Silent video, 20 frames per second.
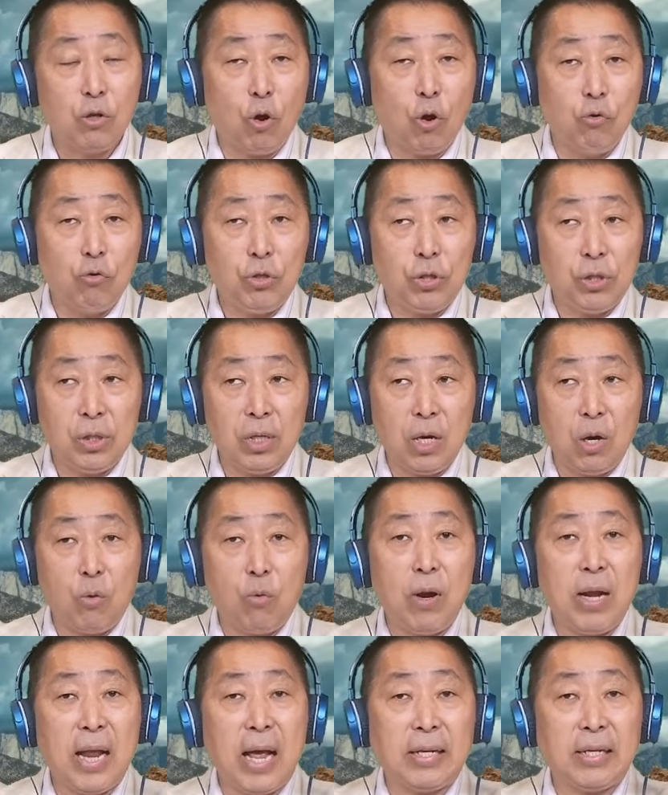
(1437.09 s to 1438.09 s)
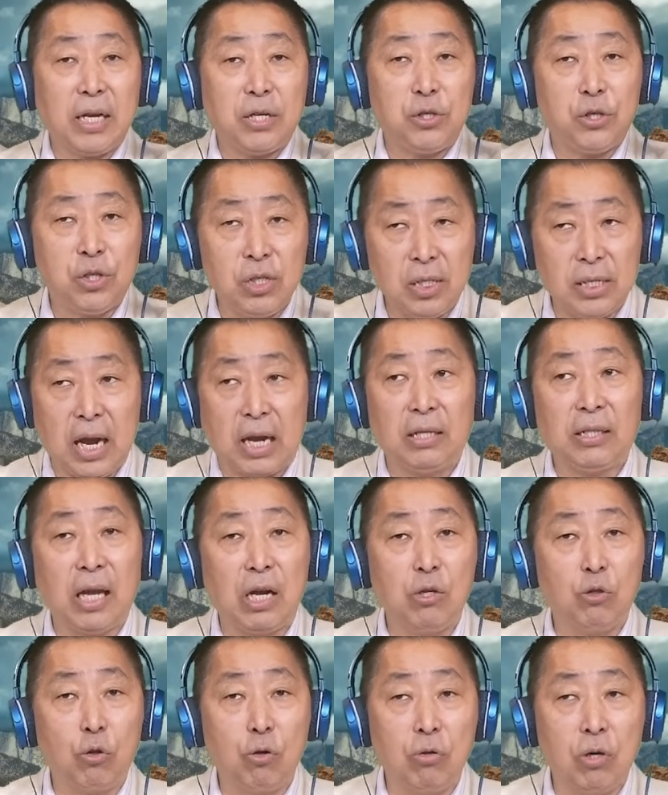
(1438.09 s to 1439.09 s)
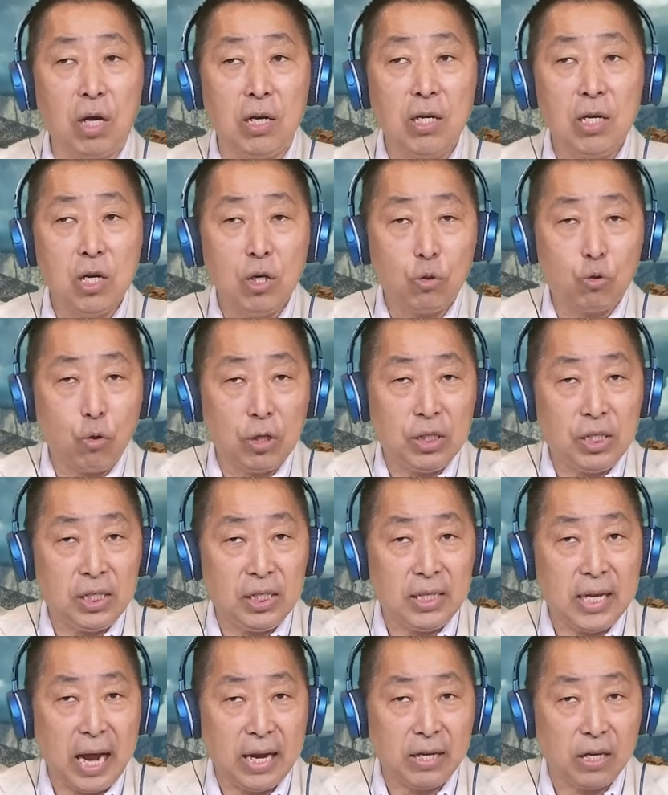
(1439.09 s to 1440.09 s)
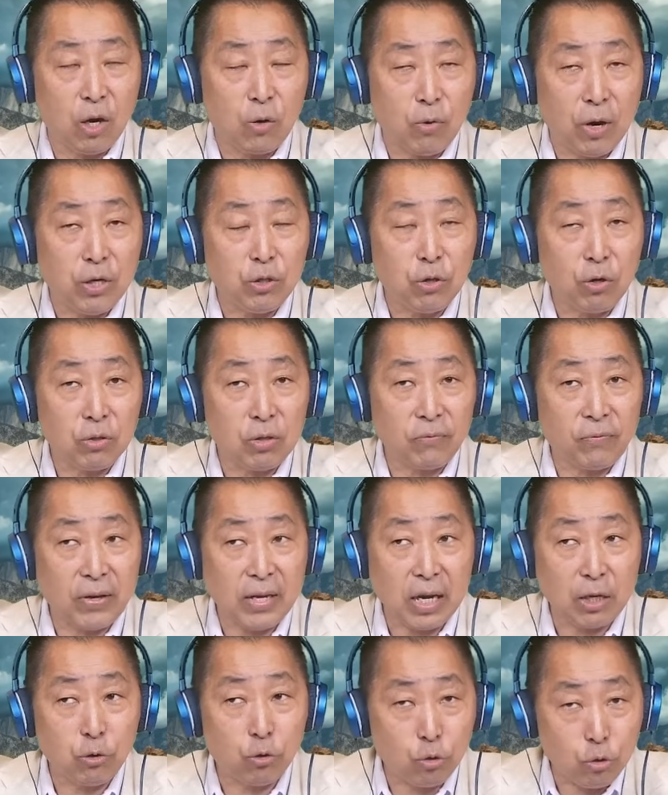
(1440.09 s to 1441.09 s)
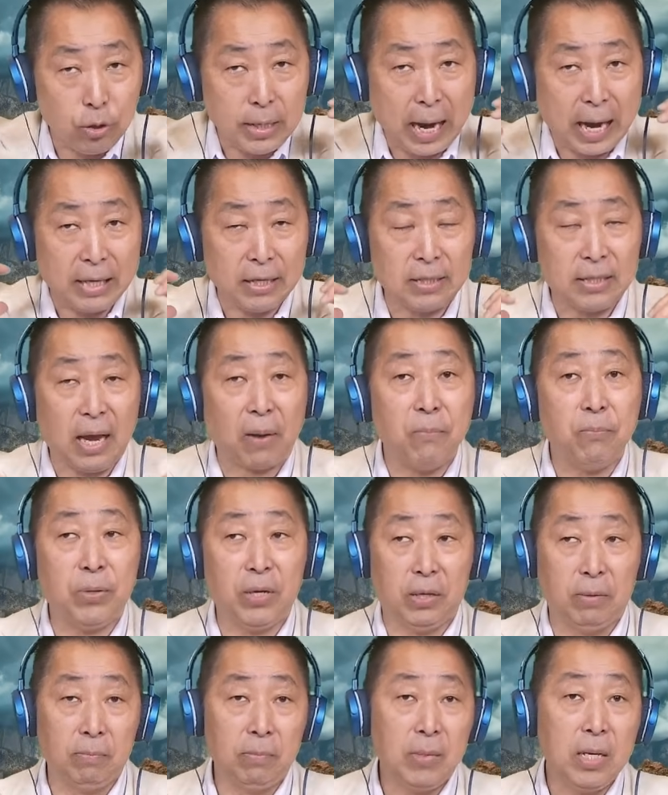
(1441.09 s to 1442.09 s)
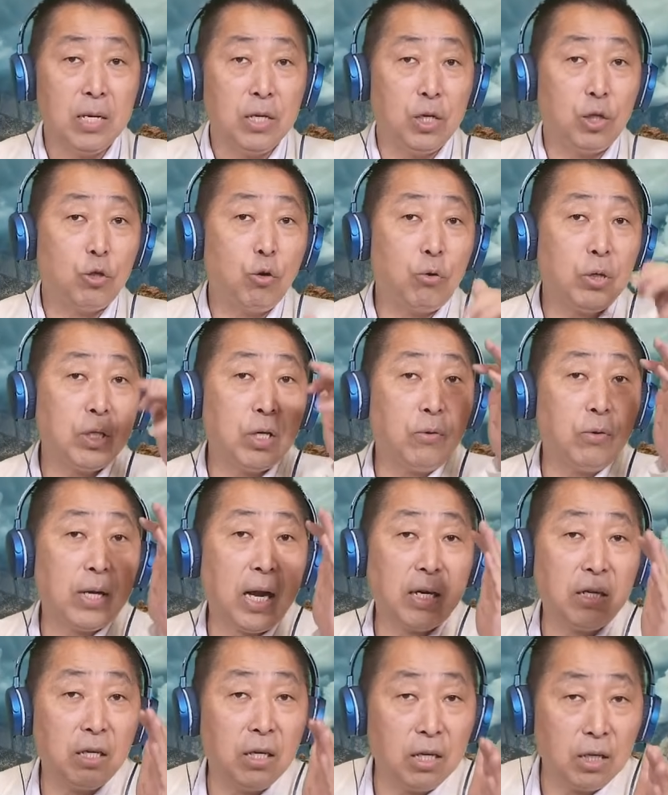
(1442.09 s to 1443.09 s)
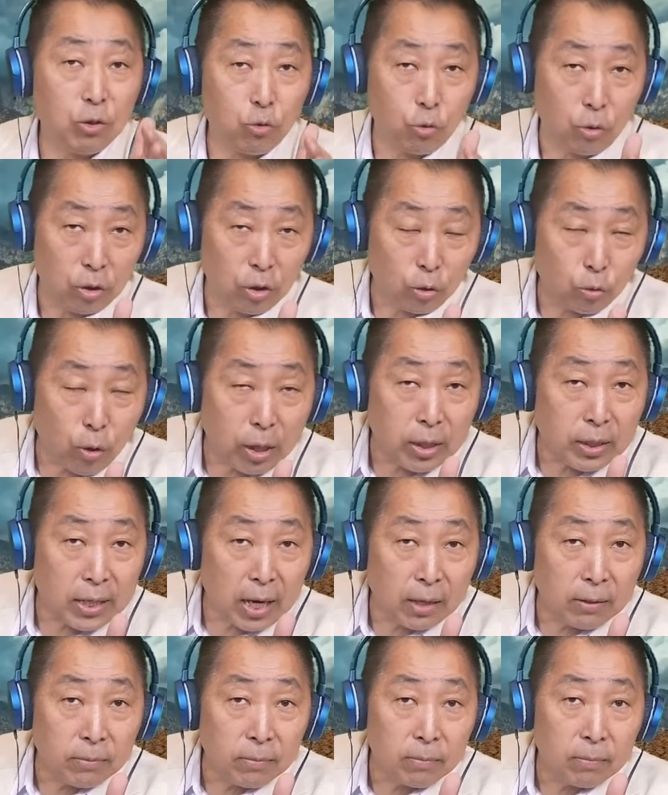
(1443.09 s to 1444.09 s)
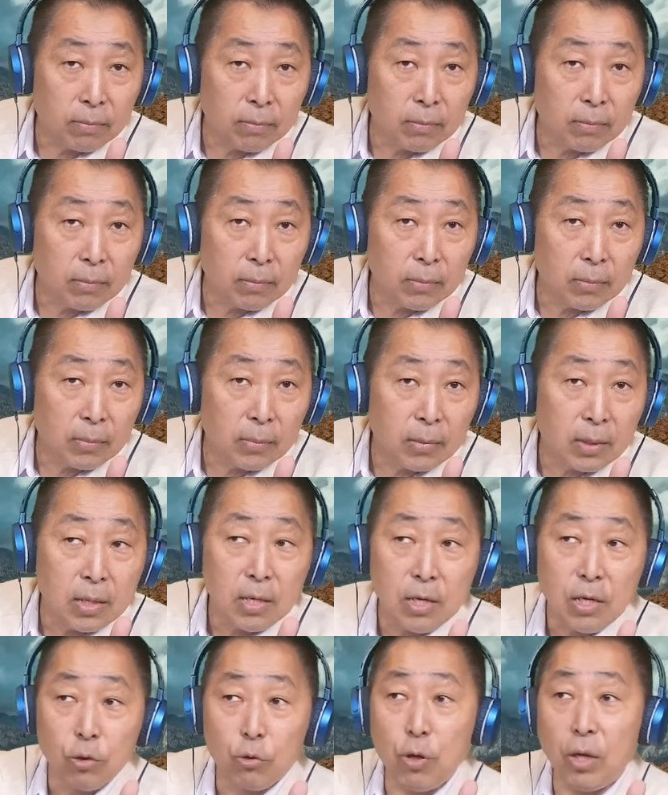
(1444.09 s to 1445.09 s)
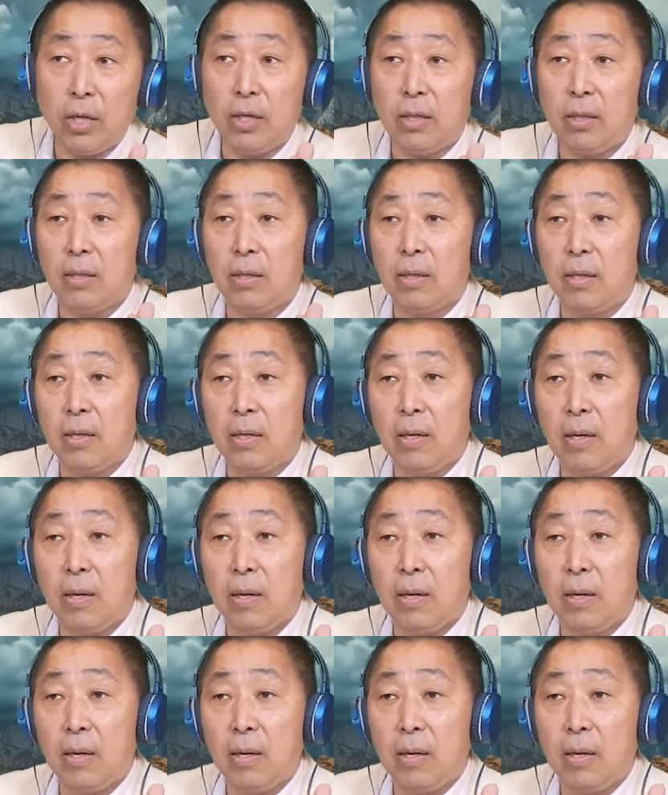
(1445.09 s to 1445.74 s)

同时呢，未来在市场当中呢所期待的回收是非常巨大的产品，你就会成为他的勒索的对象。所以，